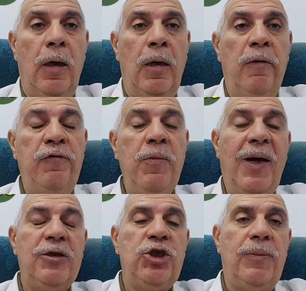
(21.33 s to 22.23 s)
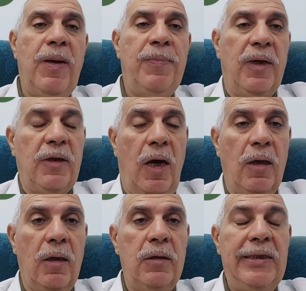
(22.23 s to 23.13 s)
آه، في بعض الشباب
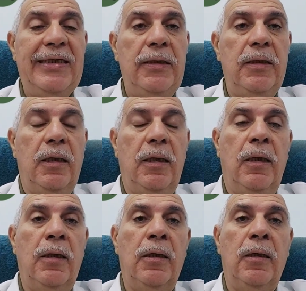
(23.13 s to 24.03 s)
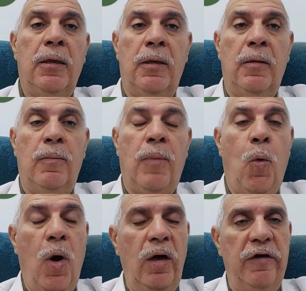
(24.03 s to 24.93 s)
بيتعرض
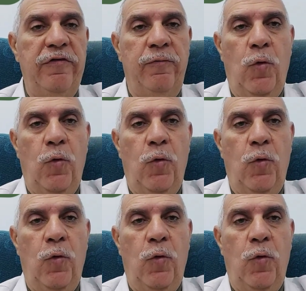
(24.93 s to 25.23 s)
لمواقف آه،